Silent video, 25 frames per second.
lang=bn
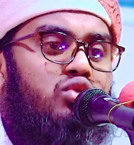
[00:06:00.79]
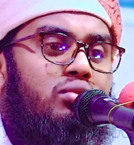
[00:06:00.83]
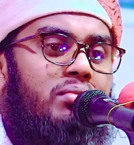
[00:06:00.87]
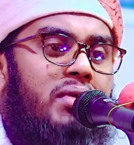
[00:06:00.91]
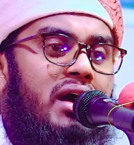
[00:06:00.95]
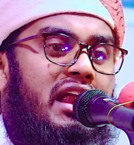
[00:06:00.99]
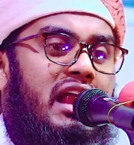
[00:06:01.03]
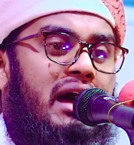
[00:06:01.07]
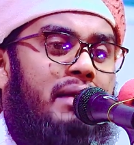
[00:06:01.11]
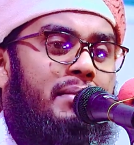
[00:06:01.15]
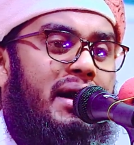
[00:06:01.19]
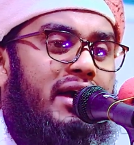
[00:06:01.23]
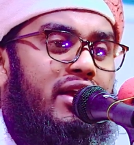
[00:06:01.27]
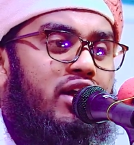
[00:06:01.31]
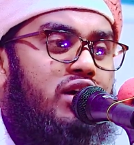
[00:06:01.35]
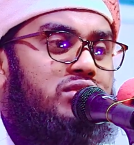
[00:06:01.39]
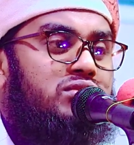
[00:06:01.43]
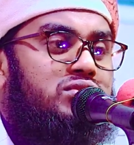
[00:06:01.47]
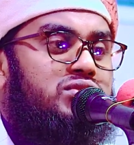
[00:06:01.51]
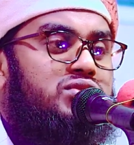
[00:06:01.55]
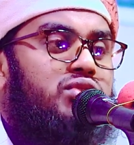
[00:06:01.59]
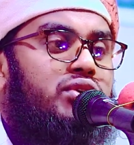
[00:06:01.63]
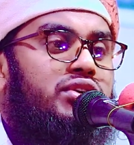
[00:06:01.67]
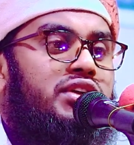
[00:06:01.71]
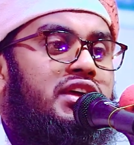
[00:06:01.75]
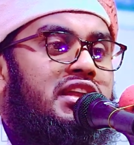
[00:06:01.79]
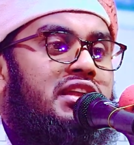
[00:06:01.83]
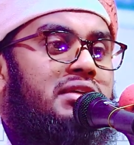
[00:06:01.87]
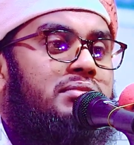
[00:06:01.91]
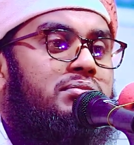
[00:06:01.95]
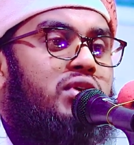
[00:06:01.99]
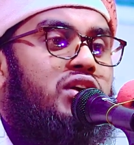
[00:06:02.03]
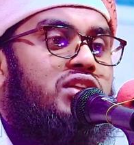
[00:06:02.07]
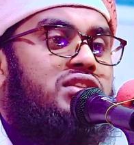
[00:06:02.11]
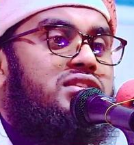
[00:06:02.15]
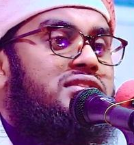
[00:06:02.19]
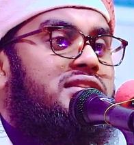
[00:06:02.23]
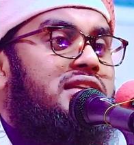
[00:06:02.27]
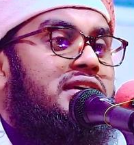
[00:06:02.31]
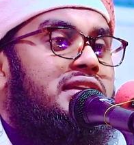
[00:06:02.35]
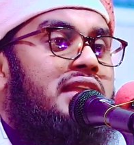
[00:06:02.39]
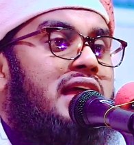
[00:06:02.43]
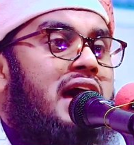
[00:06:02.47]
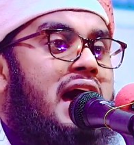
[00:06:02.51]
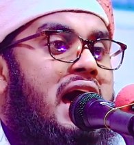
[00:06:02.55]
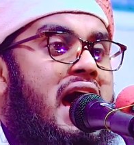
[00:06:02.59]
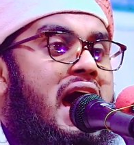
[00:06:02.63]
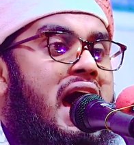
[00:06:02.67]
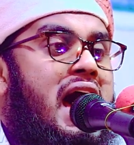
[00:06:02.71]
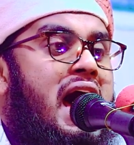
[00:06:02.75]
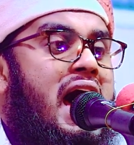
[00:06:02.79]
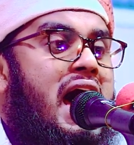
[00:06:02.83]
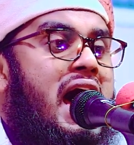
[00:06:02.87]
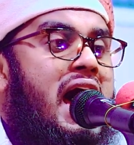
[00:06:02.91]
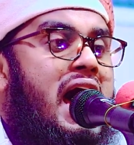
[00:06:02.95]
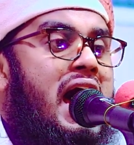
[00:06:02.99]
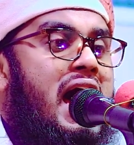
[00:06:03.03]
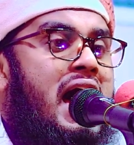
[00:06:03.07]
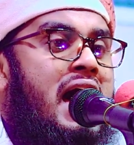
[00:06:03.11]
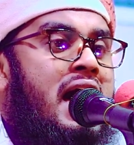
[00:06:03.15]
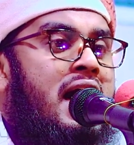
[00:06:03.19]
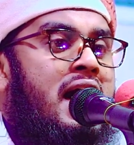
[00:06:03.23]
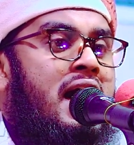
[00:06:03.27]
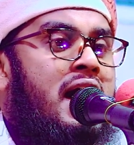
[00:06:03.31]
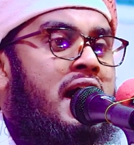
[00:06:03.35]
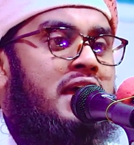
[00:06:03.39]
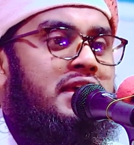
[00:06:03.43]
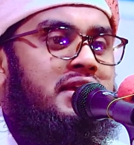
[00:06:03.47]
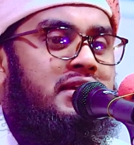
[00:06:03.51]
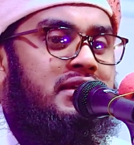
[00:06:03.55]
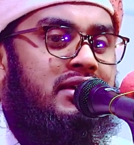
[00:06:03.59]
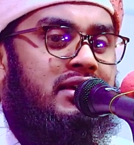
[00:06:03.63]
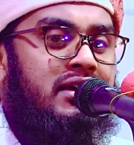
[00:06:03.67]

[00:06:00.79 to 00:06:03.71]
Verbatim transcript: তোমার আমার অন্তরের মধ্যে নাই